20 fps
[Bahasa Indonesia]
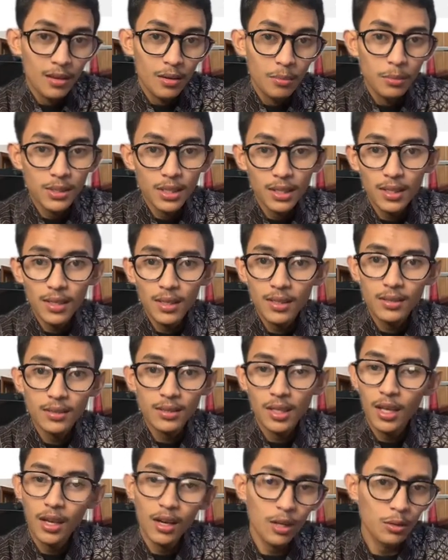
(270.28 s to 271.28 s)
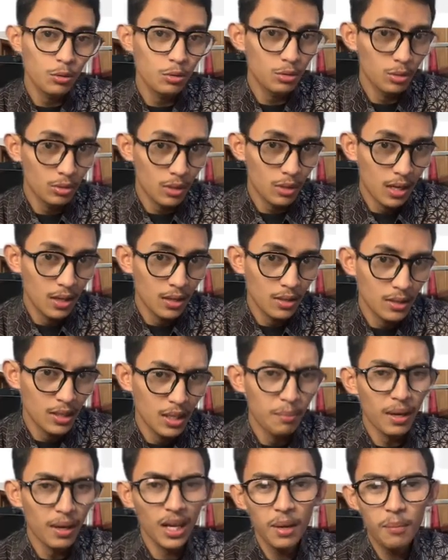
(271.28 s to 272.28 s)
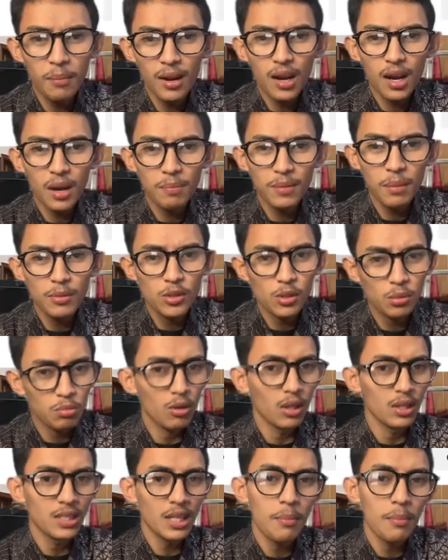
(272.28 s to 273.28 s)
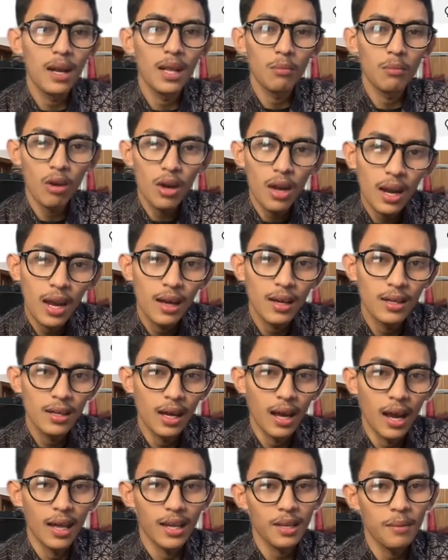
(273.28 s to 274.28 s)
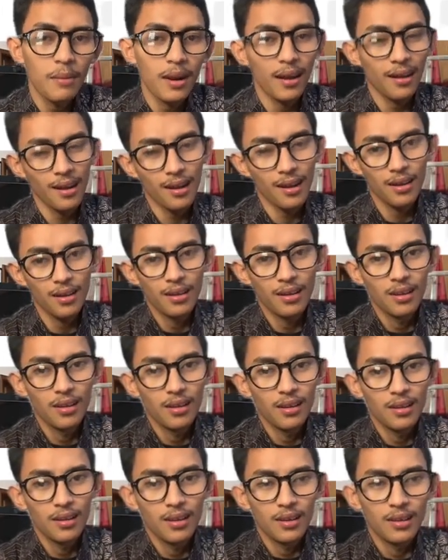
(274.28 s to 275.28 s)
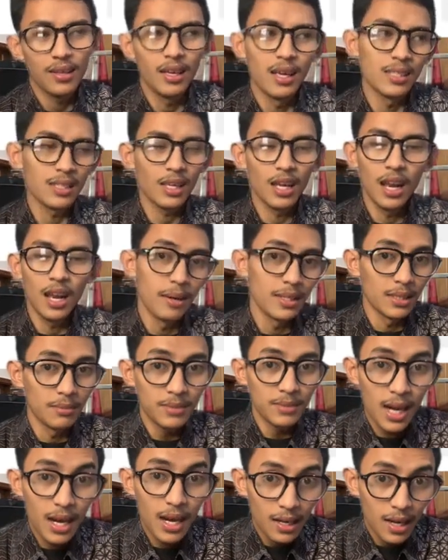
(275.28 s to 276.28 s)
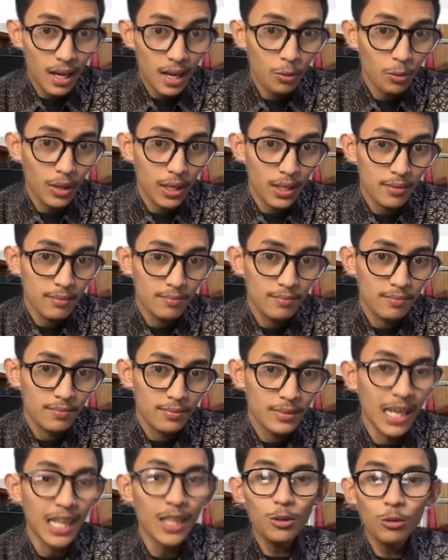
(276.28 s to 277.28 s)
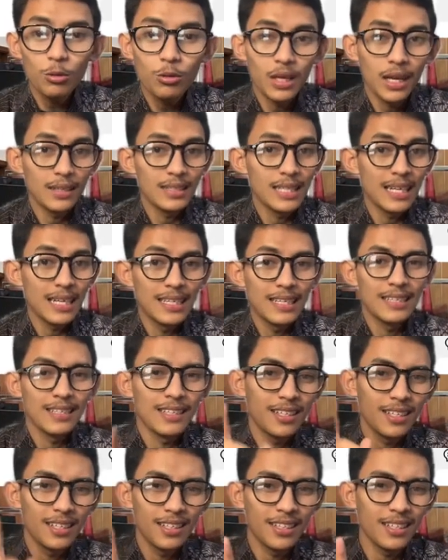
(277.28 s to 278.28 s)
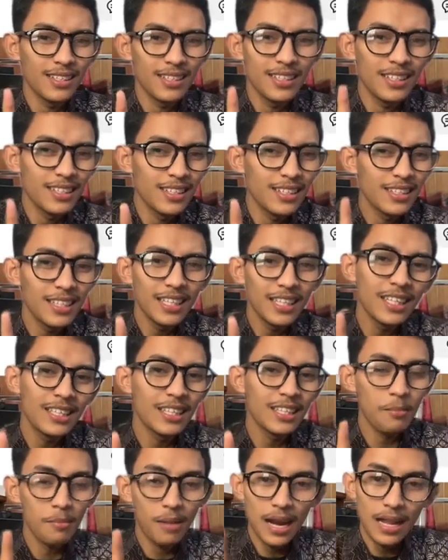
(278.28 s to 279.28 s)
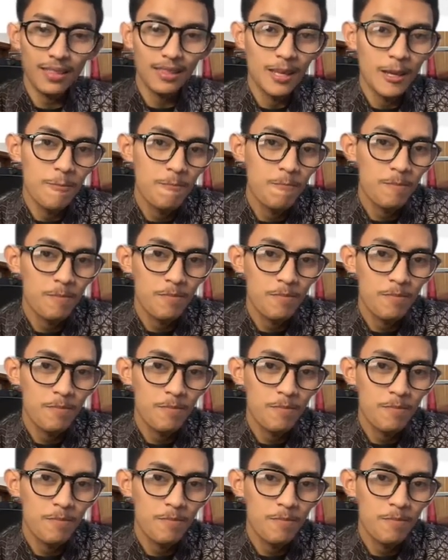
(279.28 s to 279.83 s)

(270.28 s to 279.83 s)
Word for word: misalnya sekian ratus juta, ya mereka berharapnya masuk polisi ya balik modal lah. Akhirnya mereka ya segala macam cara dilakuin. Nah itu yang jadi uh, titik terberatnya